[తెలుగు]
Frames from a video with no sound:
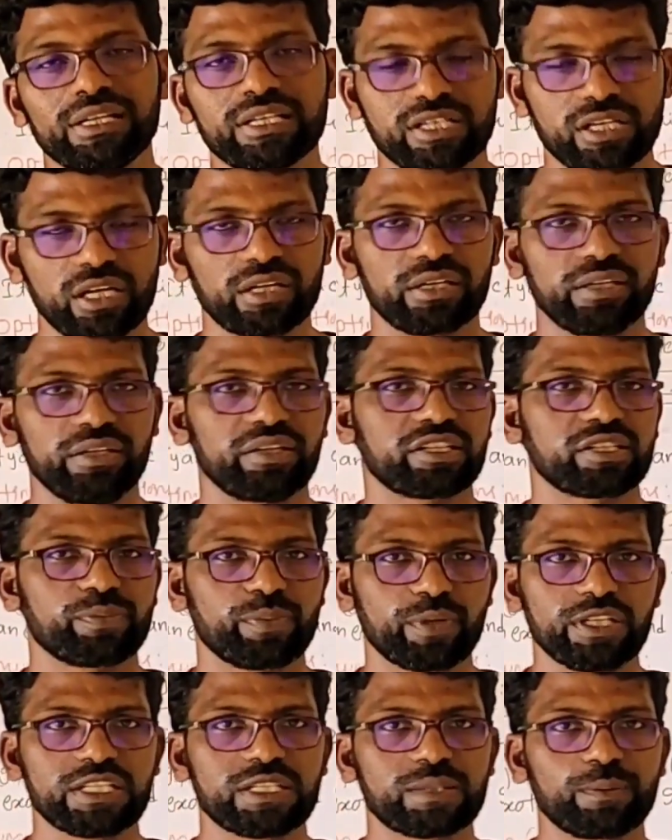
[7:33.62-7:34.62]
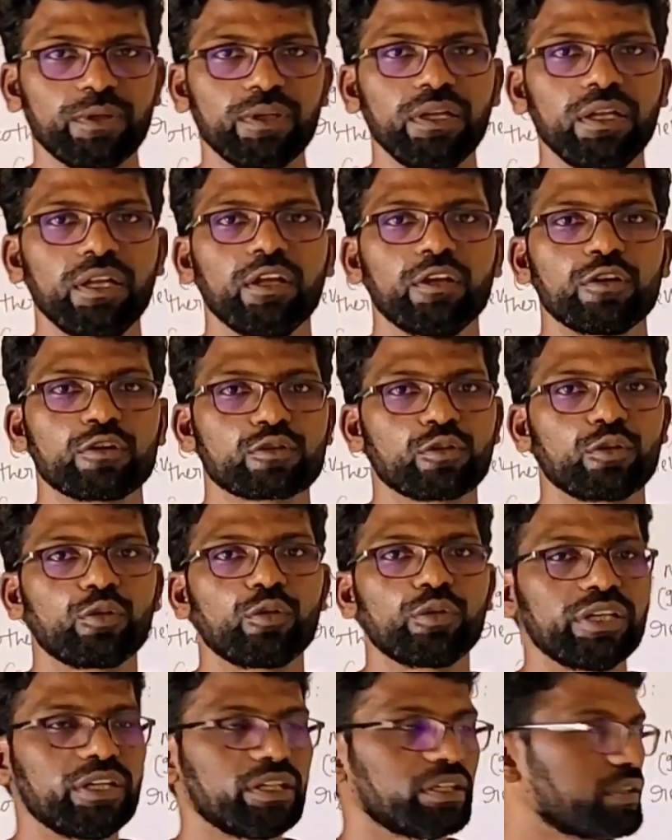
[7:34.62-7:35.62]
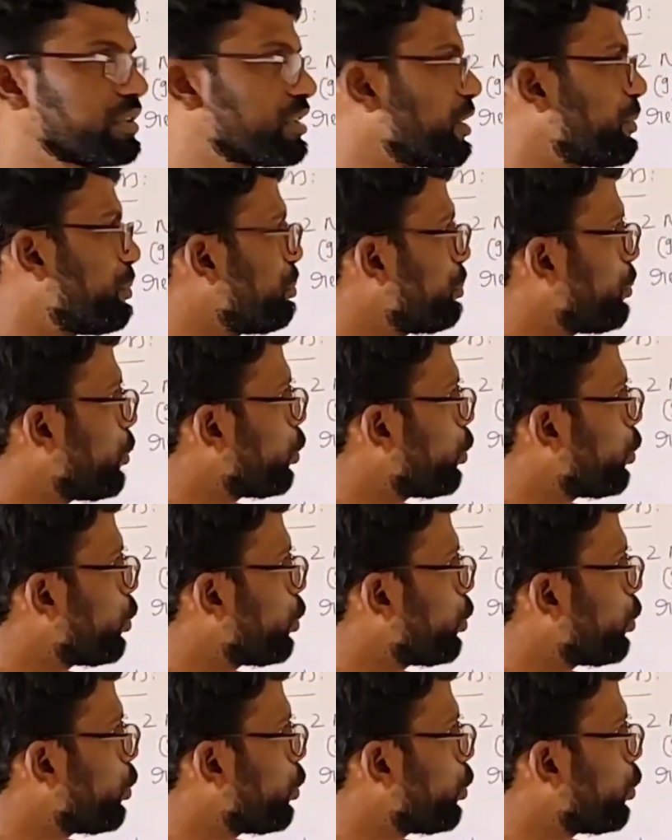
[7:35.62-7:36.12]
లీ షాట్లియర్స్ ప్రిన్సిపల్ సో హియర్ ద